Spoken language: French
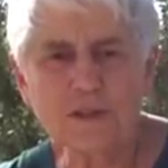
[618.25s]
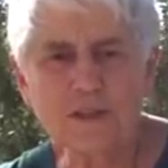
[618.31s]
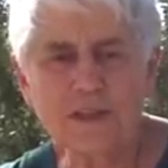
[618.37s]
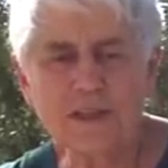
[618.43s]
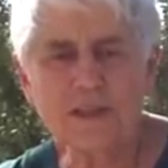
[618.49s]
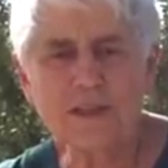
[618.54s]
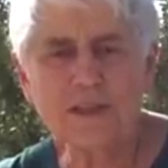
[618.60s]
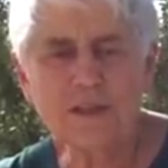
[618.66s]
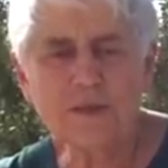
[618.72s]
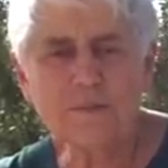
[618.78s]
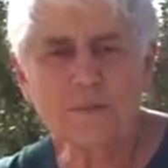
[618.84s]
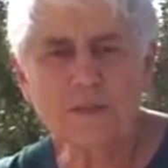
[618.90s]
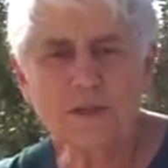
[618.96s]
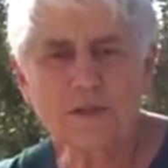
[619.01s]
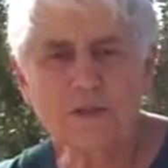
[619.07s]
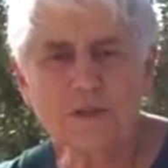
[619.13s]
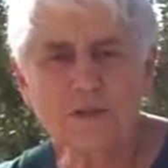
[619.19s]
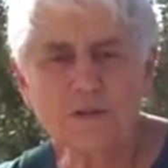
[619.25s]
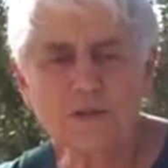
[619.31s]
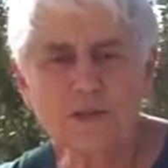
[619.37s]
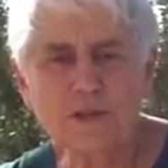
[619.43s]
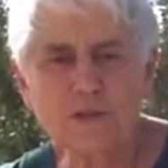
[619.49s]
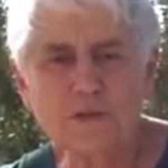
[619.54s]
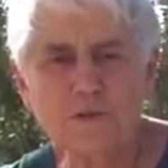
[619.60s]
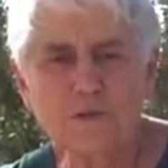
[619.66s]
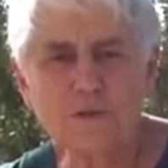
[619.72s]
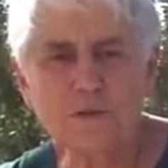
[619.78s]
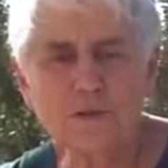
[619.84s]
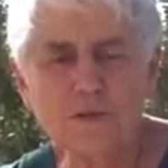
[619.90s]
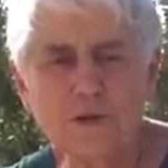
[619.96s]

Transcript: c'est présente Jésus